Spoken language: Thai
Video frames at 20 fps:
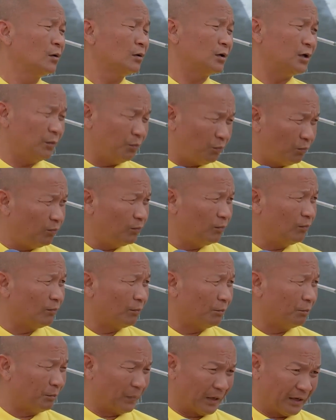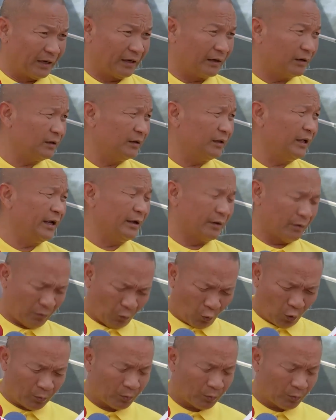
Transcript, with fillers: คือมันยิ่งค